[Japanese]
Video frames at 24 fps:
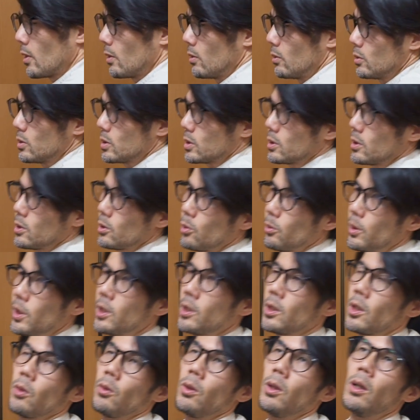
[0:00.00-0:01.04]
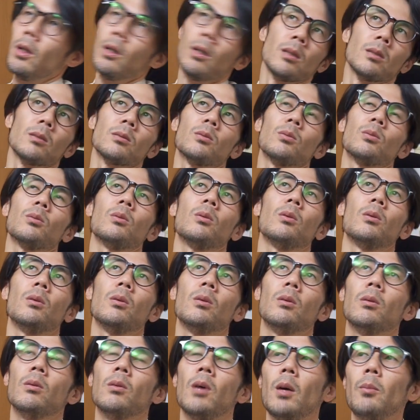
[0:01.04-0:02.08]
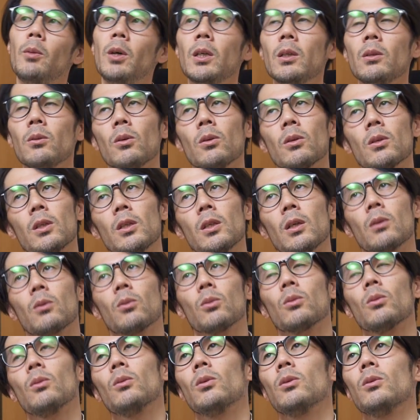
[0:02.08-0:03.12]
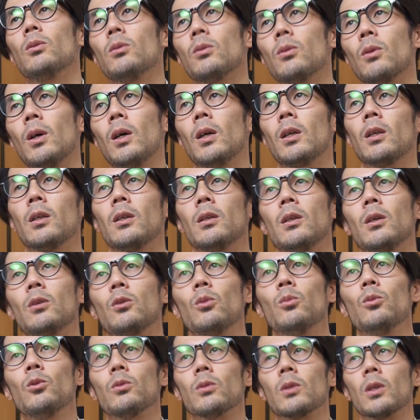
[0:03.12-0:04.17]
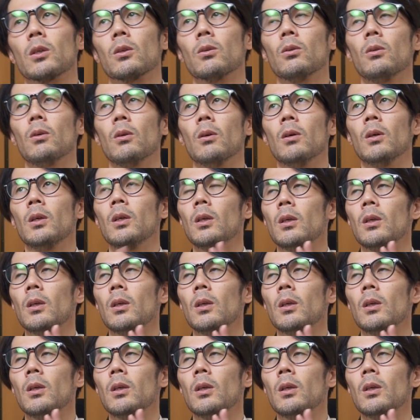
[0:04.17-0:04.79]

写りの面では、あまり大きなことを言うとあれだと思うんだけど、